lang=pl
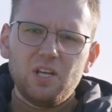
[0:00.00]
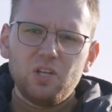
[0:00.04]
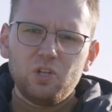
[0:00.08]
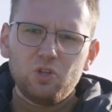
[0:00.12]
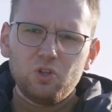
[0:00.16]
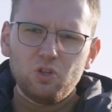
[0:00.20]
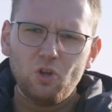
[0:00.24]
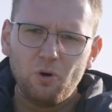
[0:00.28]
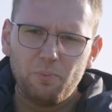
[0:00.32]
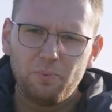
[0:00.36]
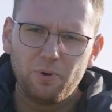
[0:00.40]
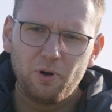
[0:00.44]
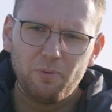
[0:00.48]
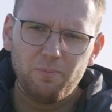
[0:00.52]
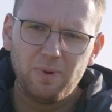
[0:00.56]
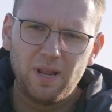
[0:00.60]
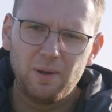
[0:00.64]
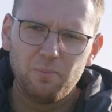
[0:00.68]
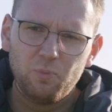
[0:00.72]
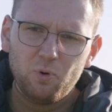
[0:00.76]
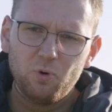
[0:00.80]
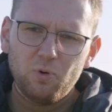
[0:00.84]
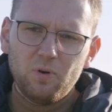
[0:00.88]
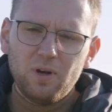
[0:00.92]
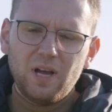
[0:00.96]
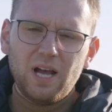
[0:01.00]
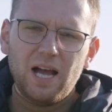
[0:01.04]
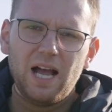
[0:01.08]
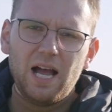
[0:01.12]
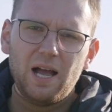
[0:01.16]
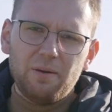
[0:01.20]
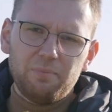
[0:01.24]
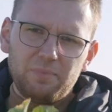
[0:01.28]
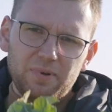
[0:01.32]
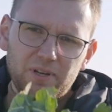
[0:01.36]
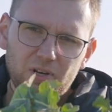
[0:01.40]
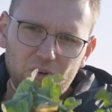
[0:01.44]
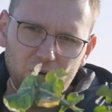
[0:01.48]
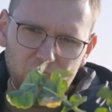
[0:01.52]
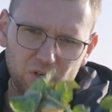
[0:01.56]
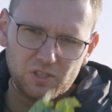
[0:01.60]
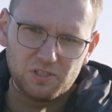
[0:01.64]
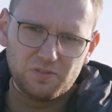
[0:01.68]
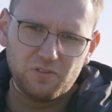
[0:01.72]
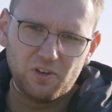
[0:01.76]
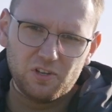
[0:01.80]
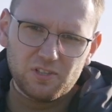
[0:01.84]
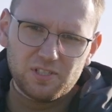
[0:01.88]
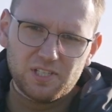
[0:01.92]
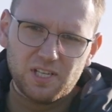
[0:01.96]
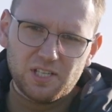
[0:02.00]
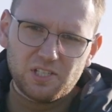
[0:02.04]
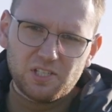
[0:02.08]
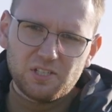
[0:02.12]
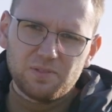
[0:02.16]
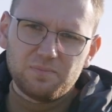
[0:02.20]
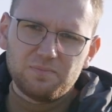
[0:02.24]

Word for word: do problemu, aby go rozwiązać.